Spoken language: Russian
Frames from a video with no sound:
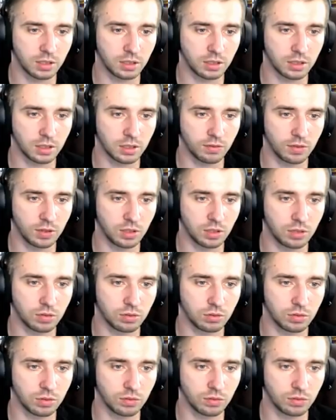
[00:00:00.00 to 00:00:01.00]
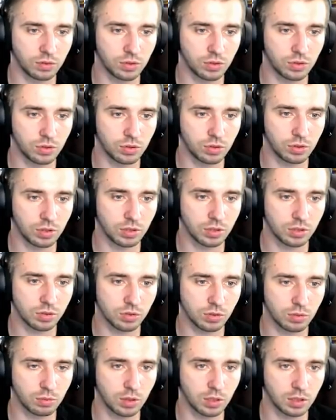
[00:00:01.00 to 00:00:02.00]
как видите, у него еще не
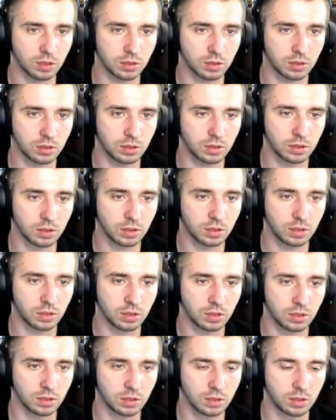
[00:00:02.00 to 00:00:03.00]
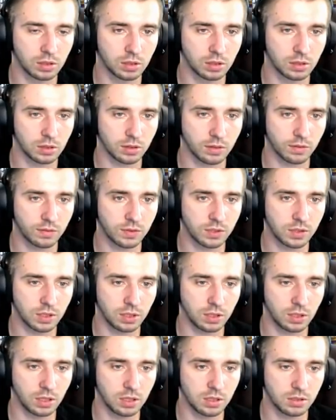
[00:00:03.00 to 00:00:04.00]
особо все
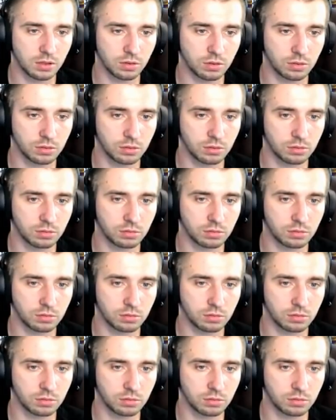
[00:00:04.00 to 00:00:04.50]
есть, но